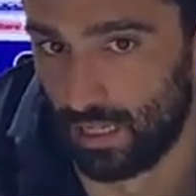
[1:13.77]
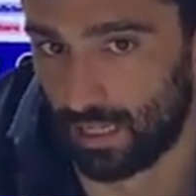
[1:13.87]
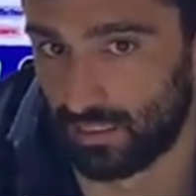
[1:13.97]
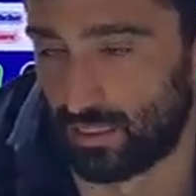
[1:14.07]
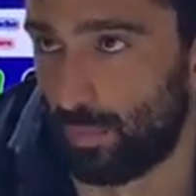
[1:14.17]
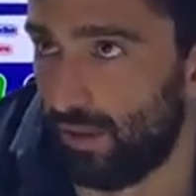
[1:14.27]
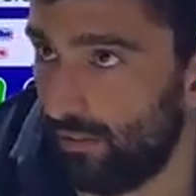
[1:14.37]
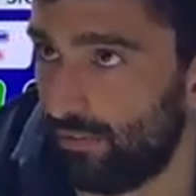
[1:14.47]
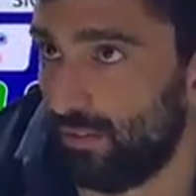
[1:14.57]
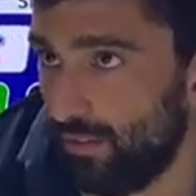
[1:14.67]
che
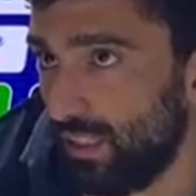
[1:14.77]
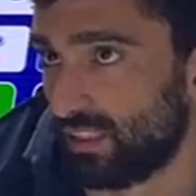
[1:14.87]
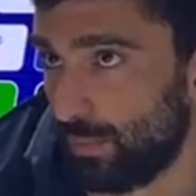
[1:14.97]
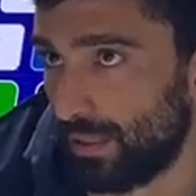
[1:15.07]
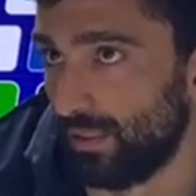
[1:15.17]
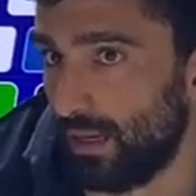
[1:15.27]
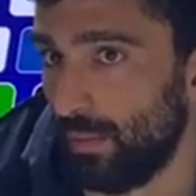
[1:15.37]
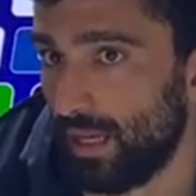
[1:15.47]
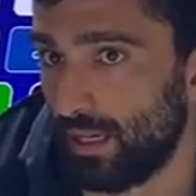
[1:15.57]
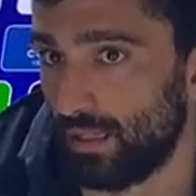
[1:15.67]
sapeva venirci a prendere
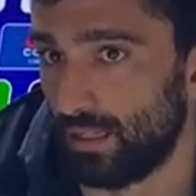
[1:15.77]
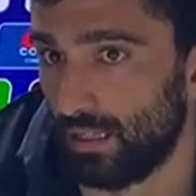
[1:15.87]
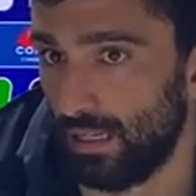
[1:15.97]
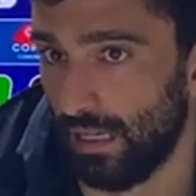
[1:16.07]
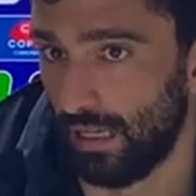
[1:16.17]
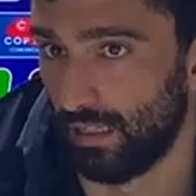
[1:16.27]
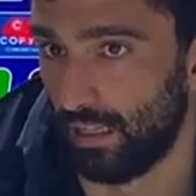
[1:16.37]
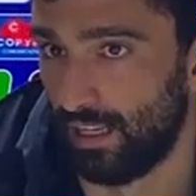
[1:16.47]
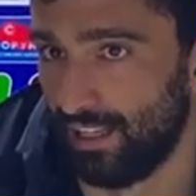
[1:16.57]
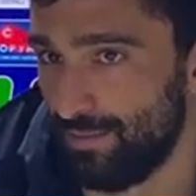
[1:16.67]
bene e
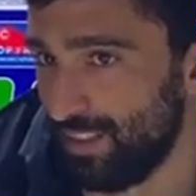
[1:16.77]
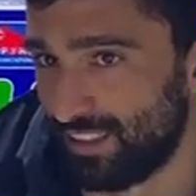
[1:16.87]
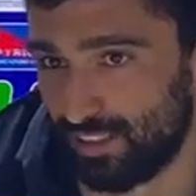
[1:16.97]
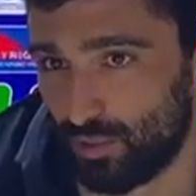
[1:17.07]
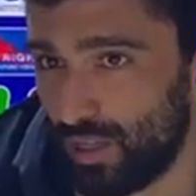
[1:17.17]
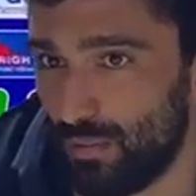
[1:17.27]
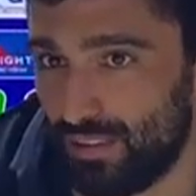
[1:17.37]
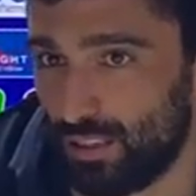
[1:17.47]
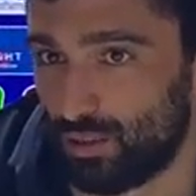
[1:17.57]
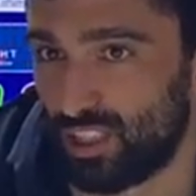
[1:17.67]
il mister
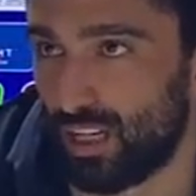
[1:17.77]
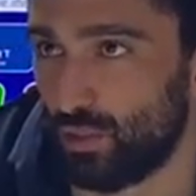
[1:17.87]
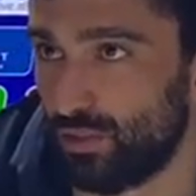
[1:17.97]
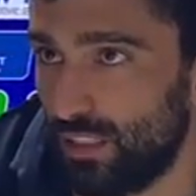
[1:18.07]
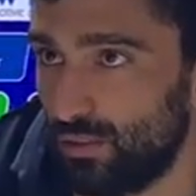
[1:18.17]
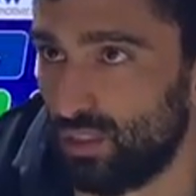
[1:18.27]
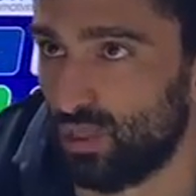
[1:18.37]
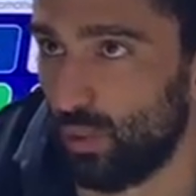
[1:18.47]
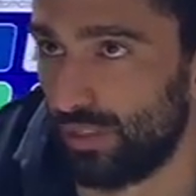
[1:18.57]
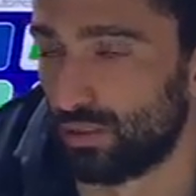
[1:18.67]
sicuramente non sarà contento di
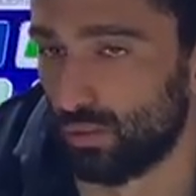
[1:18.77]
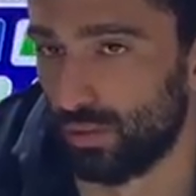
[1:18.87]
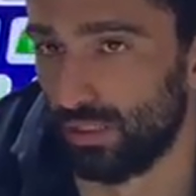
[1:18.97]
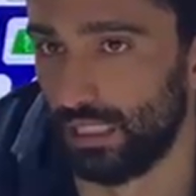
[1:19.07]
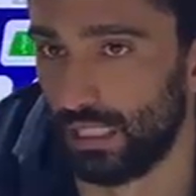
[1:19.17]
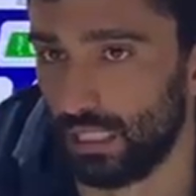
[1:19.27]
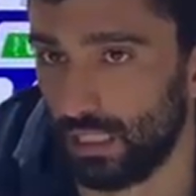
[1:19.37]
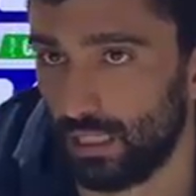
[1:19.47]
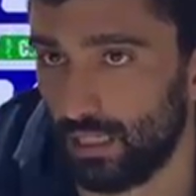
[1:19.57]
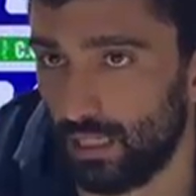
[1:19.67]
questo, quindi
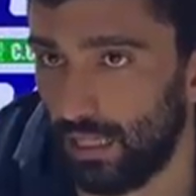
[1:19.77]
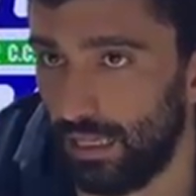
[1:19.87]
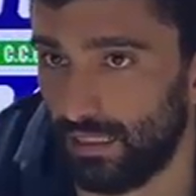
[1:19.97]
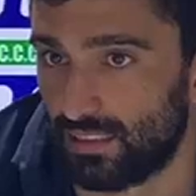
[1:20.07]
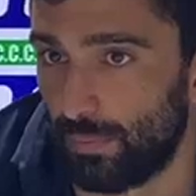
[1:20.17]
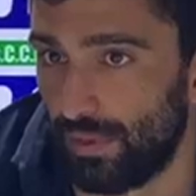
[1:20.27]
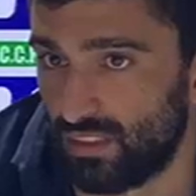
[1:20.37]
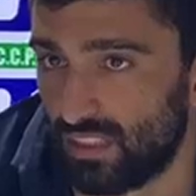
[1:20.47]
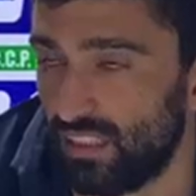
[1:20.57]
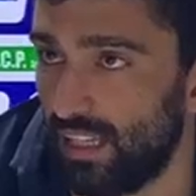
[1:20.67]
eh, saper
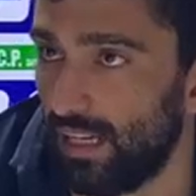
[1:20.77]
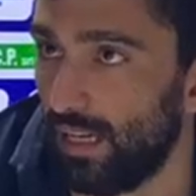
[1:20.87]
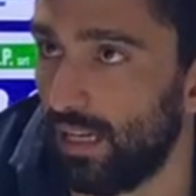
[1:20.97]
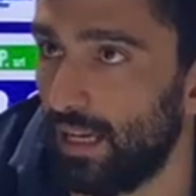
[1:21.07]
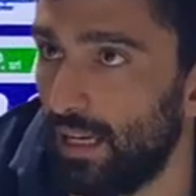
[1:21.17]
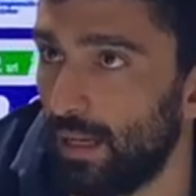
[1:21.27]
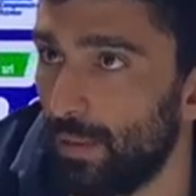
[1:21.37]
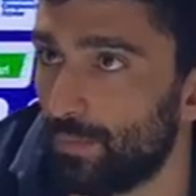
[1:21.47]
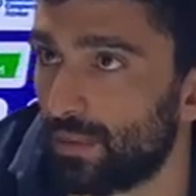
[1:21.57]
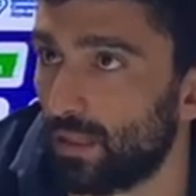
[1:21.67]

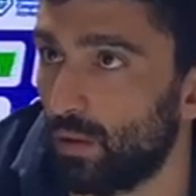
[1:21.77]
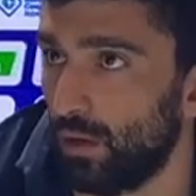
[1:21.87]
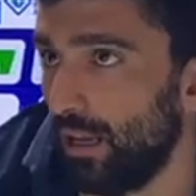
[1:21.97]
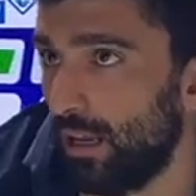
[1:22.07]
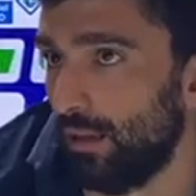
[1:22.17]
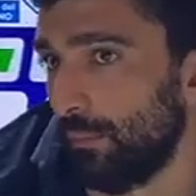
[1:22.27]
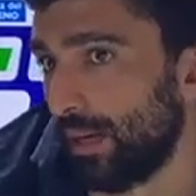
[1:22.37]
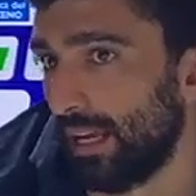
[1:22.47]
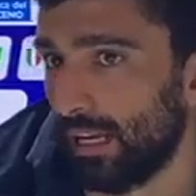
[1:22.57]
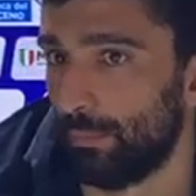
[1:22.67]
gestire eh,
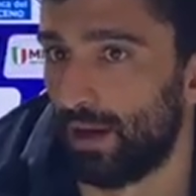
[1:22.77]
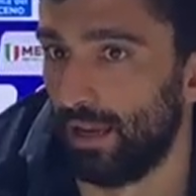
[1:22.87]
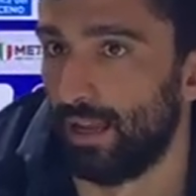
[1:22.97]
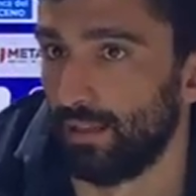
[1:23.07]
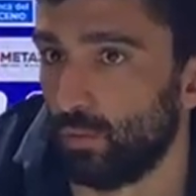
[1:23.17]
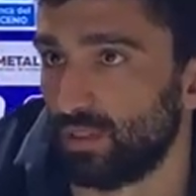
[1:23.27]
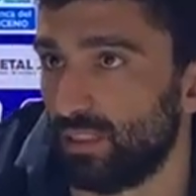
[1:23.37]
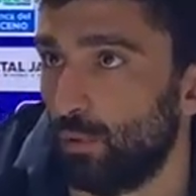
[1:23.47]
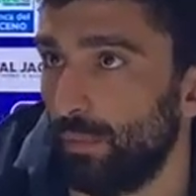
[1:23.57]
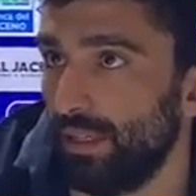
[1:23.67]
magari la palla in
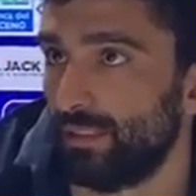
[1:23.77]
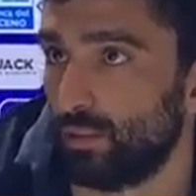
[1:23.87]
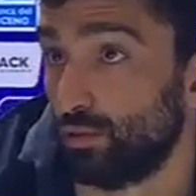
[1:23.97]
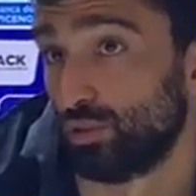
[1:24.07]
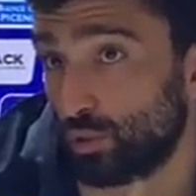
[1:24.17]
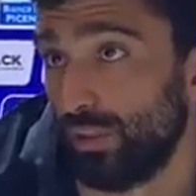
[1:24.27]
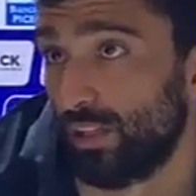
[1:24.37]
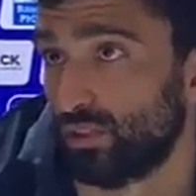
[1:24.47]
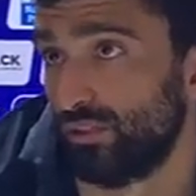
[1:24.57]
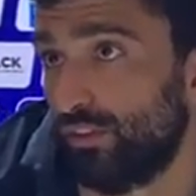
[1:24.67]
questi momenti contro squadre
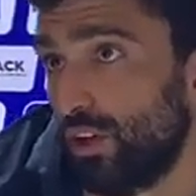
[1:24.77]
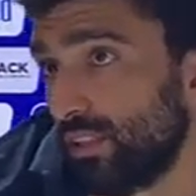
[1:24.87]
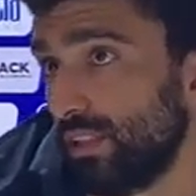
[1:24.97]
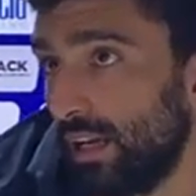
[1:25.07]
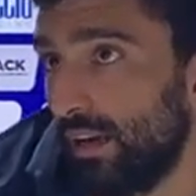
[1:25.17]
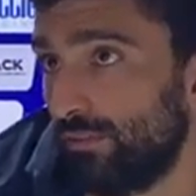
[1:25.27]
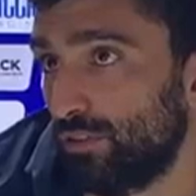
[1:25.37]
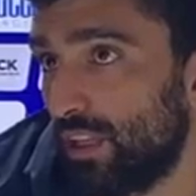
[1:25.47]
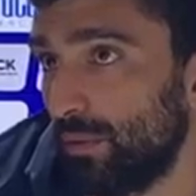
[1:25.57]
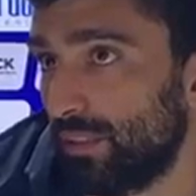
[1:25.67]
così forti è
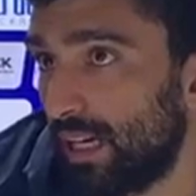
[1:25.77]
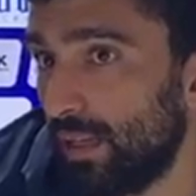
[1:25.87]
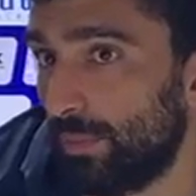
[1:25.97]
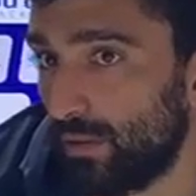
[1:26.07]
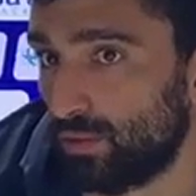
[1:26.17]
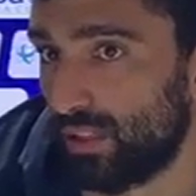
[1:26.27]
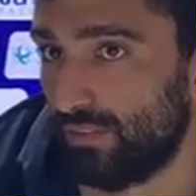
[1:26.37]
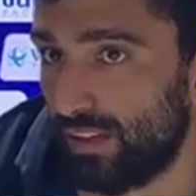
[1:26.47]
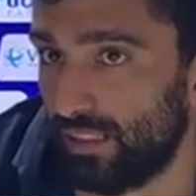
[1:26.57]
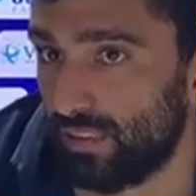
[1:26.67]
fondamentale per riuscire a
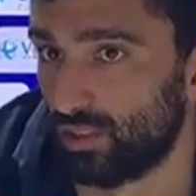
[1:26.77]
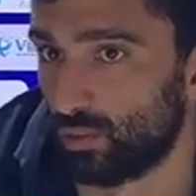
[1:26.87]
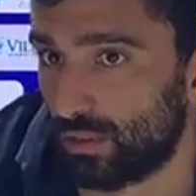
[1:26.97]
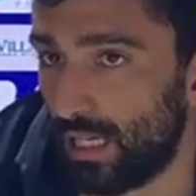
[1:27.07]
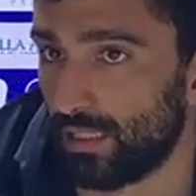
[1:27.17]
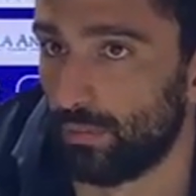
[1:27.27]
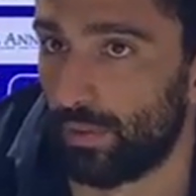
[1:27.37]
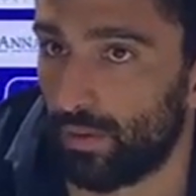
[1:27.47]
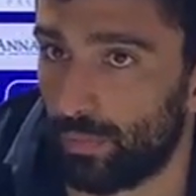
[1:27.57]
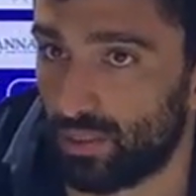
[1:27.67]
fare altri risultati,
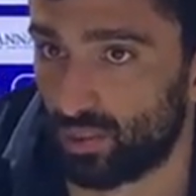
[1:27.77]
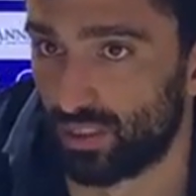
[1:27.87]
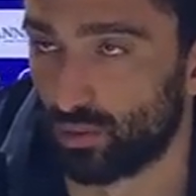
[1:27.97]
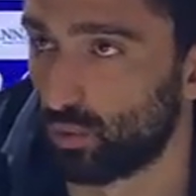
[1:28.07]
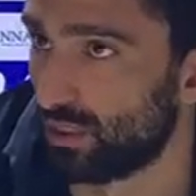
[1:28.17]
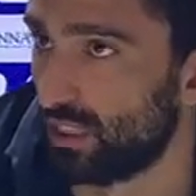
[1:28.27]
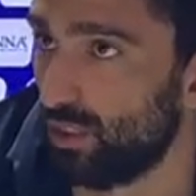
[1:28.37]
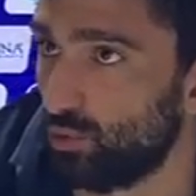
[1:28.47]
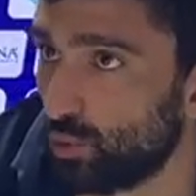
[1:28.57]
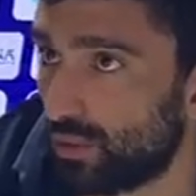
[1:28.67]
però penso siamo sulla
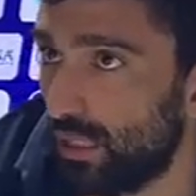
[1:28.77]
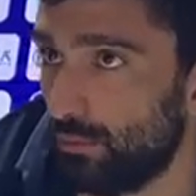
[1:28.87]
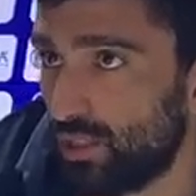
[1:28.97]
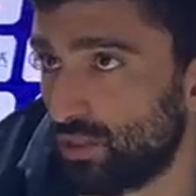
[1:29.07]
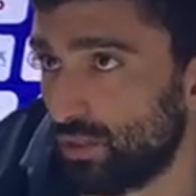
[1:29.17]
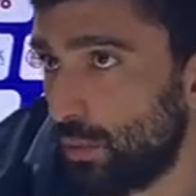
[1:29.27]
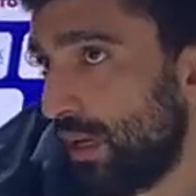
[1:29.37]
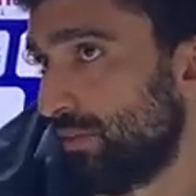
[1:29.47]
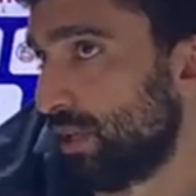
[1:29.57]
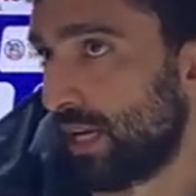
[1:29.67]
strada giusta, bisogna continuare
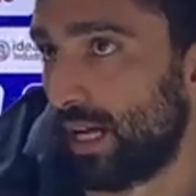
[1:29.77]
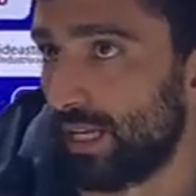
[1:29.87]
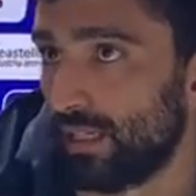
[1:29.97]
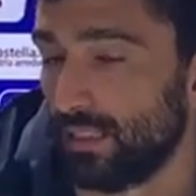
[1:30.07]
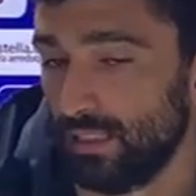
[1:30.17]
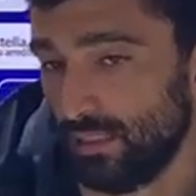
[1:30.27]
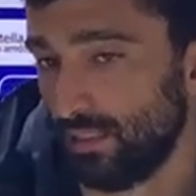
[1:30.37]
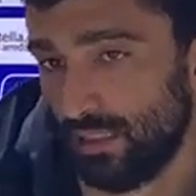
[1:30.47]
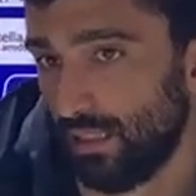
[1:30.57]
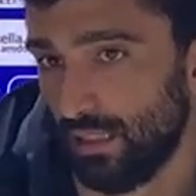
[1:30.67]
a lavorare
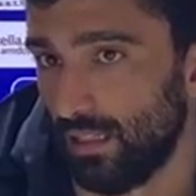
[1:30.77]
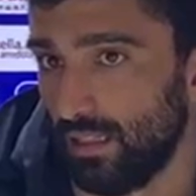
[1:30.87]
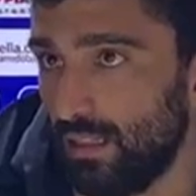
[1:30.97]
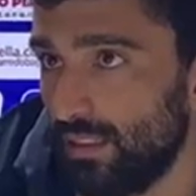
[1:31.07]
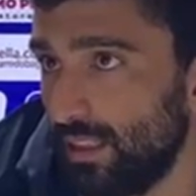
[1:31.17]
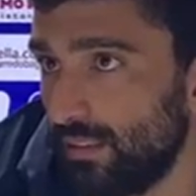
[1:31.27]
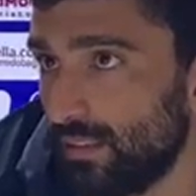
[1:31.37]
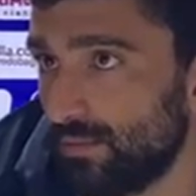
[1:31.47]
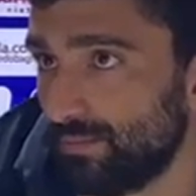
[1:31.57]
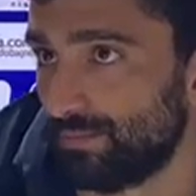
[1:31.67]
e, e
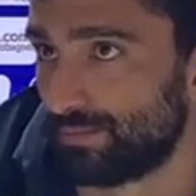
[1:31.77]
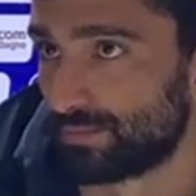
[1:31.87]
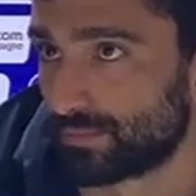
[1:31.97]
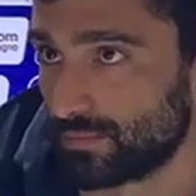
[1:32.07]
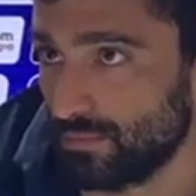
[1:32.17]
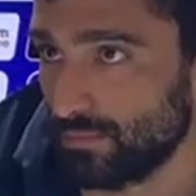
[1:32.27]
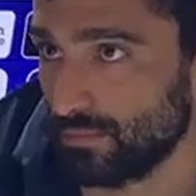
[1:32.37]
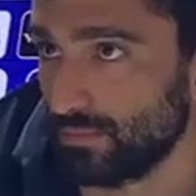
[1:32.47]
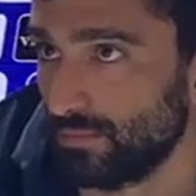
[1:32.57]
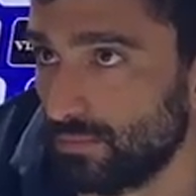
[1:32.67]
niente. Ultima
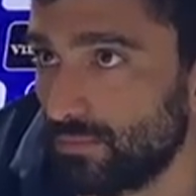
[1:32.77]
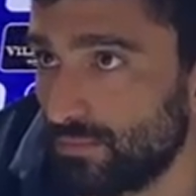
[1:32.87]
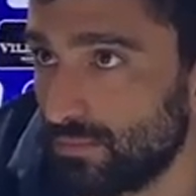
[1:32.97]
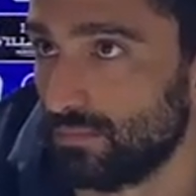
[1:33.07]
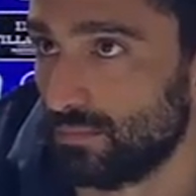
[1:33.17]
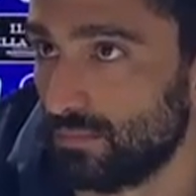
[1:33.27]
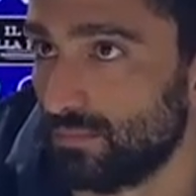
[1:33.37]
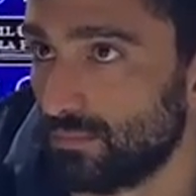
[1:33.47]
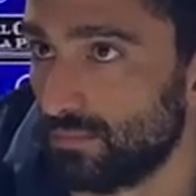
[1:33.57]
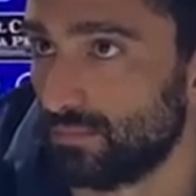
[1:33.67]
domanda, che
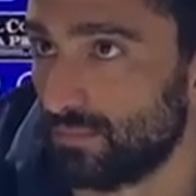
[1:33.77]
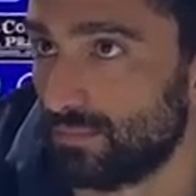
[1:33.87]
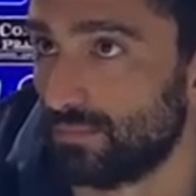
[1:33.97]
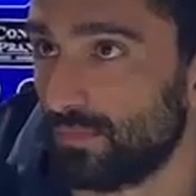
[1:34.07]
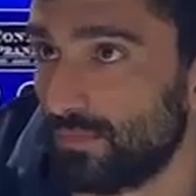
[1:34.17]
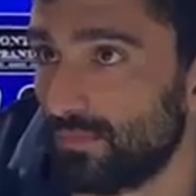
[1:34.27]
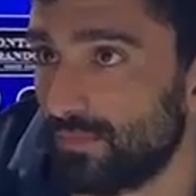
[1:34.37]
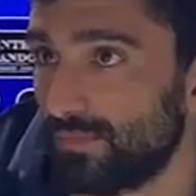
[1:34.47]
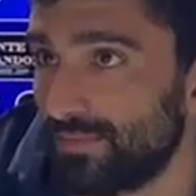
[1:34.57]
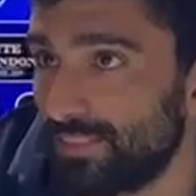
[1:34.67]
effetto ti fa essere un
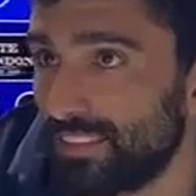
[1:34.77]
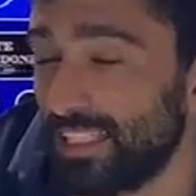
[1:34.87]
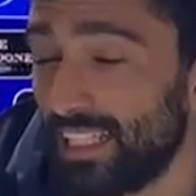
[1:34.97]
centenario?